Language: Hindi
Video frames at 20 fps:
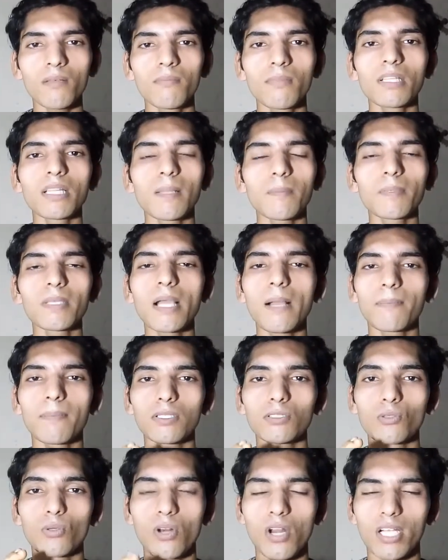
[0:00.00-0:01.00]
मतलब कि आपका
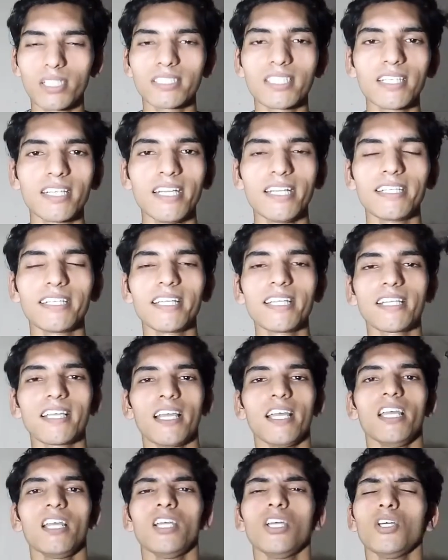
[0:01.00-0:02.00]
जो राशन है ठीक
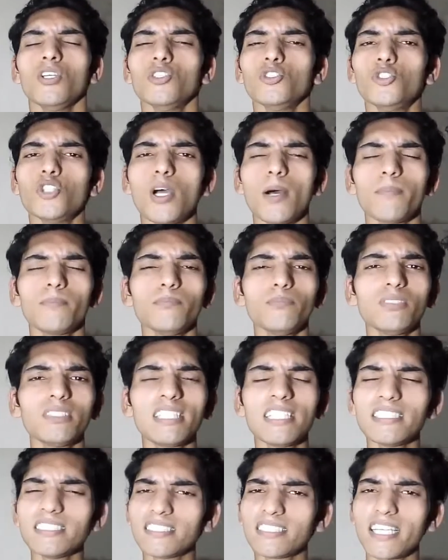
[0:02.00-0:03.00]
है जो आप
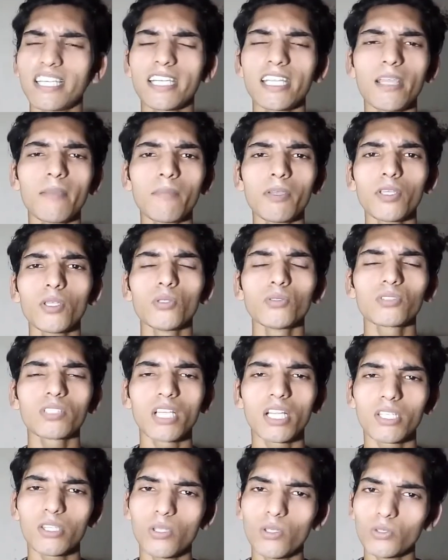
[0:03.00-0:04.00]
दिनचर्या में यूज़
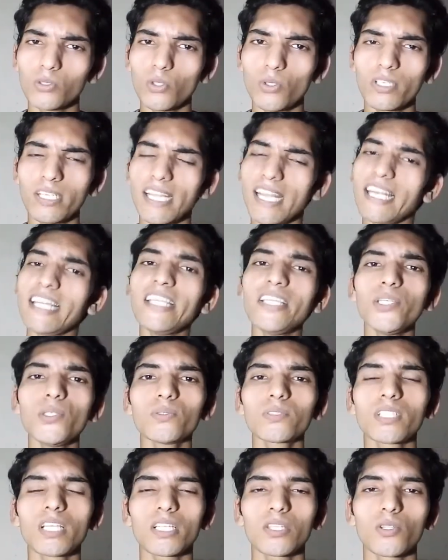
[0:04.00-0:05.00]
करते हो जो डेली
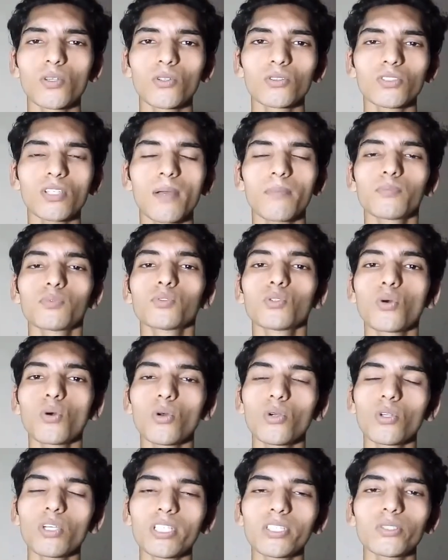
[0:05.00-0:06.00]
यूज़ करते हो जो आप
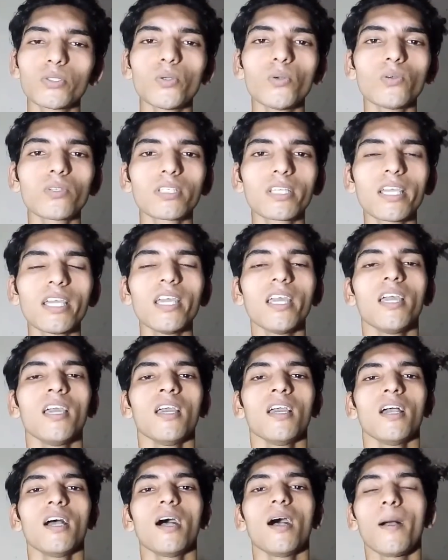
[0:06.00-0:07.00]
सोने से उठ के
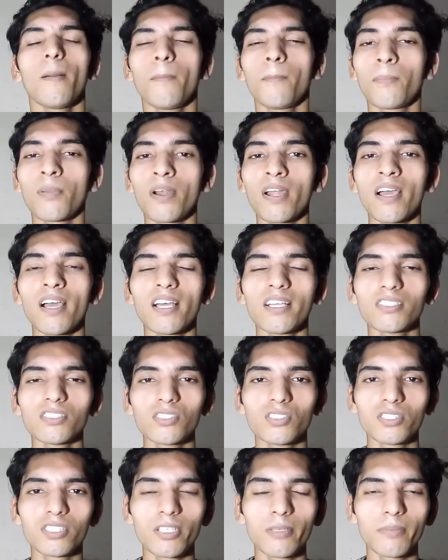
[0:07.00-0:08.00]
ब्रश
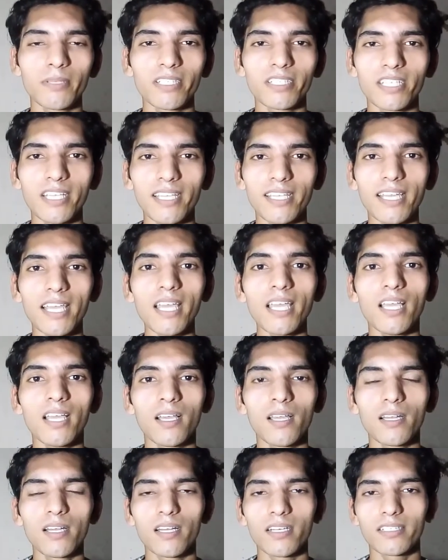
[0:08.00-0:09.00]
जी भी ठीक है
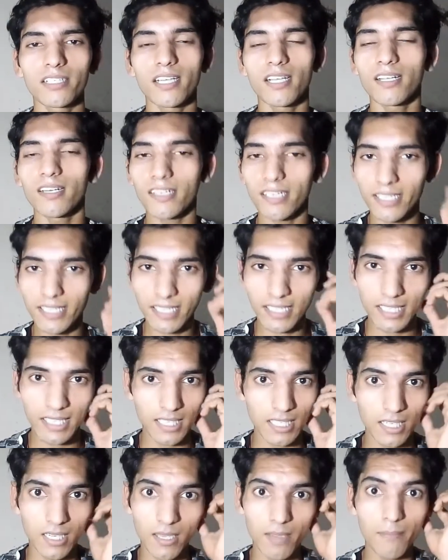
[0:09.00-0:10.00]
टंग क्लीनर
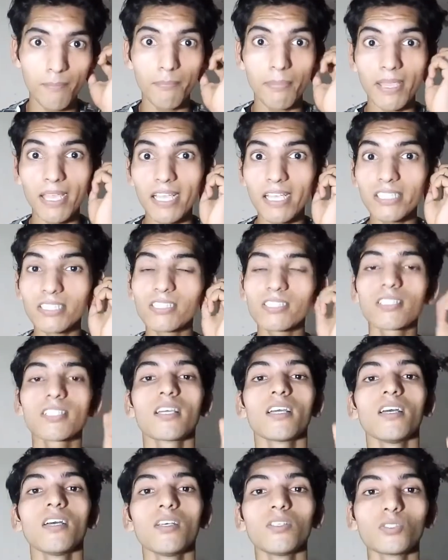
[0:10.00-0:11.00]
पेस्ट
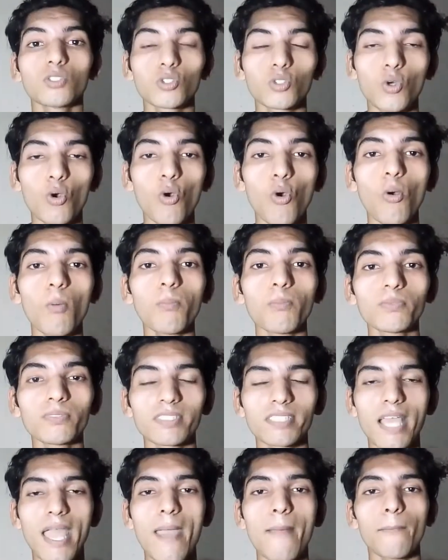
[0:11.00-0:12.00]
सोप
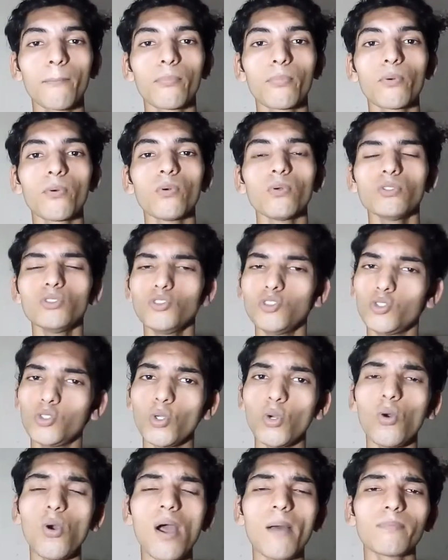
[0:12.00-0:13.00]
शैम्पू
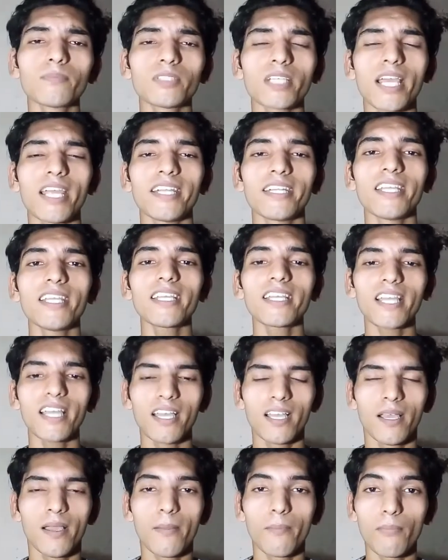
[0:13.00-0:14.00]
जो आप चाहे ठीक
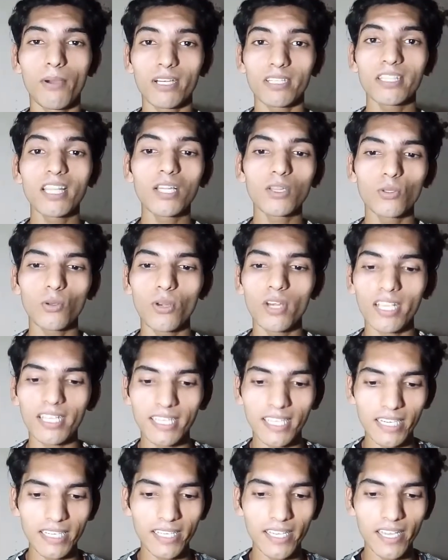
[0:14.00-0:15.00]
है बर्तन धोने
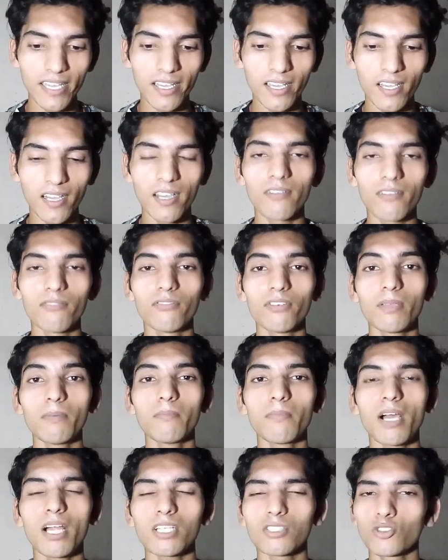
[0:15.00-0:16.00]
के लिए
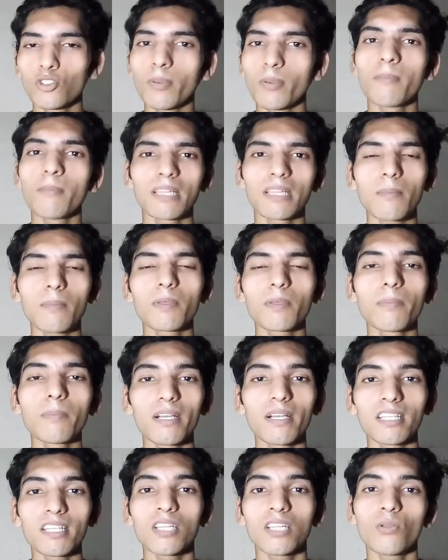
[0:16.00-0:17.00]
विम बार जो भी मतलब कि
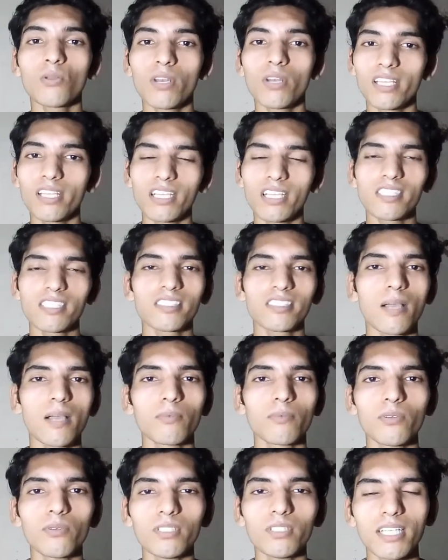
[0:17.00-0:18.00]
बर्तन धोने के लिए
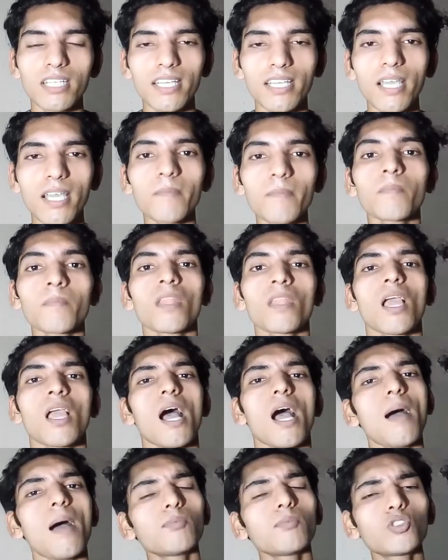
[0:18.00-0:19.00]
साबुन ठीक है
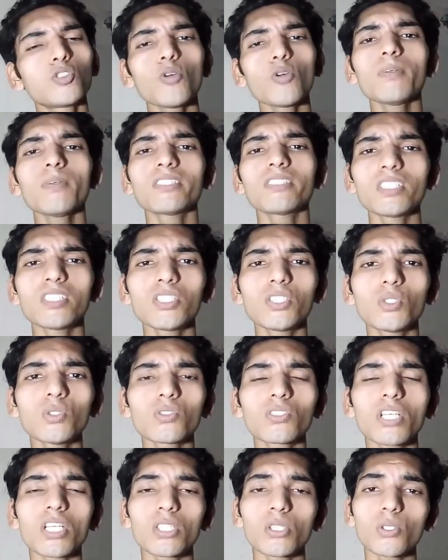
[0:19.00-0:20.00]
आप जो भी चीज़
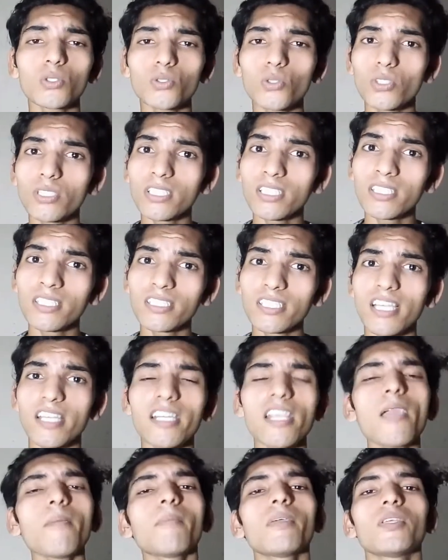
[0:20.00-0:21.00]
यूज़ करते हो जो
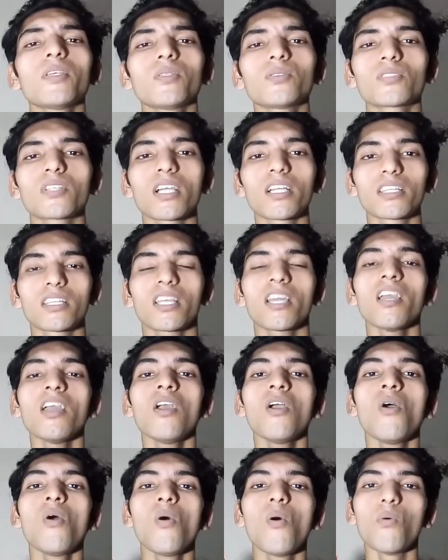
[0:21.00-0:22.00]
दिनचर्या में यूज़ करते हैं
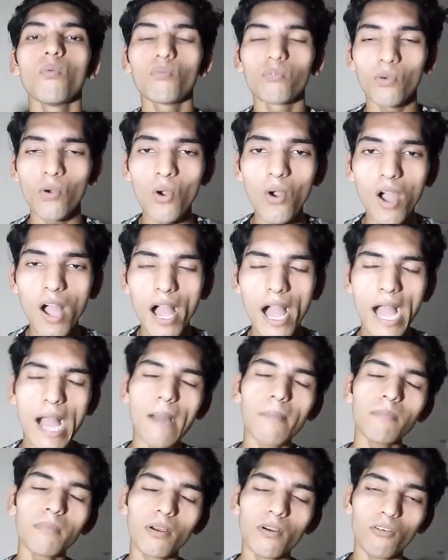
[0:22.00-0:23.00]
वो
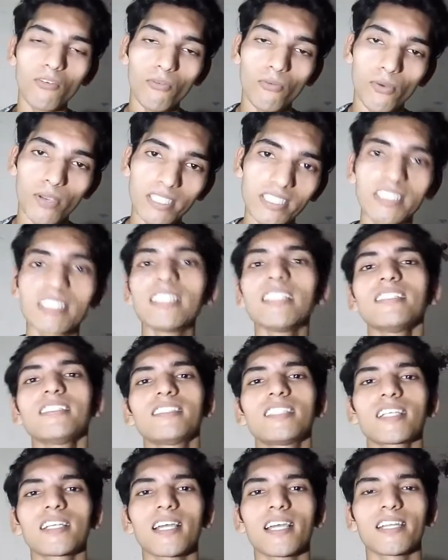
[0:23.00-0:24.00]
आप वेस्टिज
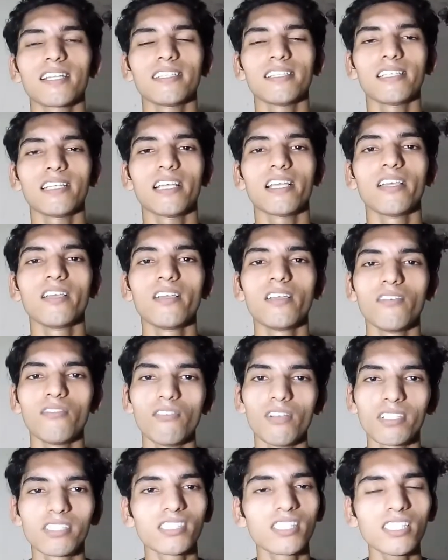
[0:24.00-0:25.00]
से ख़रीदिए
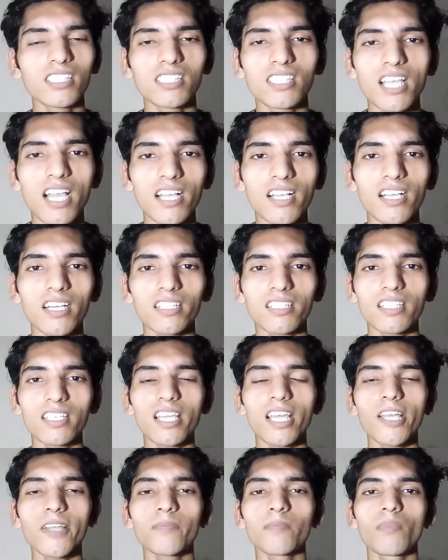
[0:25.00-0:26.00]
वेस्टिज क्या करती
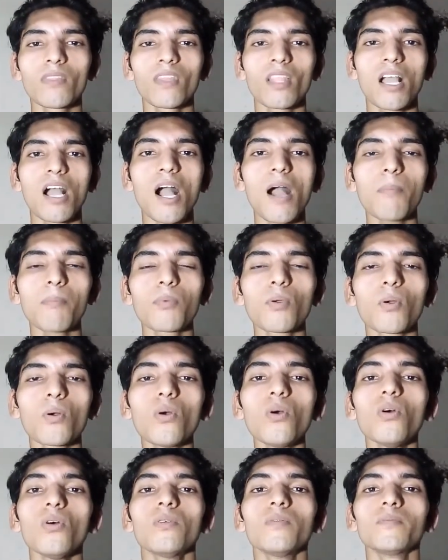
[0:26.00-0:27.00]
है
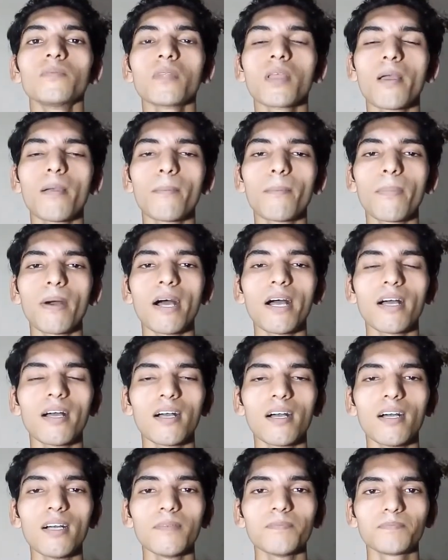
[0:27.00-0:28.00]
आपको
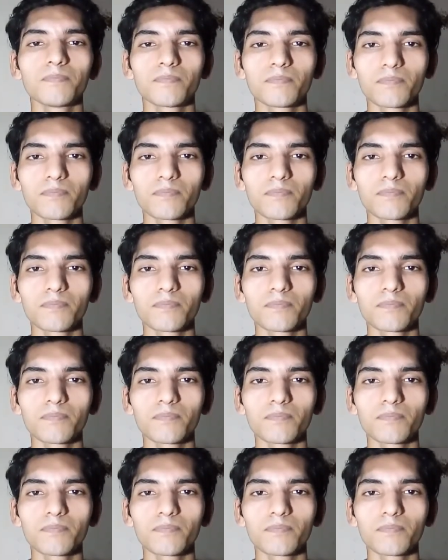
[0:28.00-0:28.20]
आ,